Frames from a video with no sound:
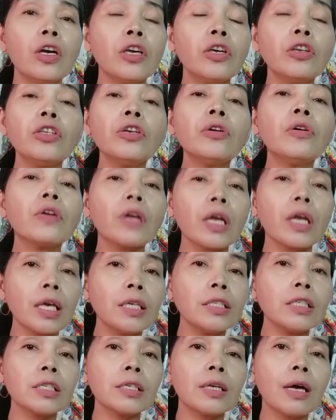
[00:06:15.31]
Yun yung
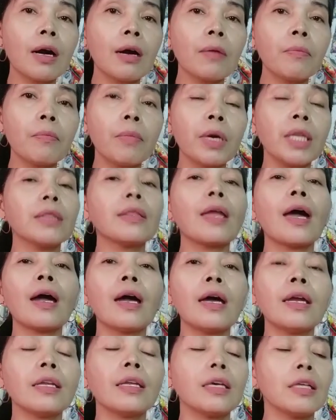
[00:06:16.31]
range ng
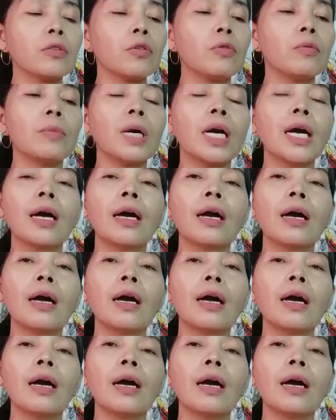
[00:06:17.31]
bentahan nitong mga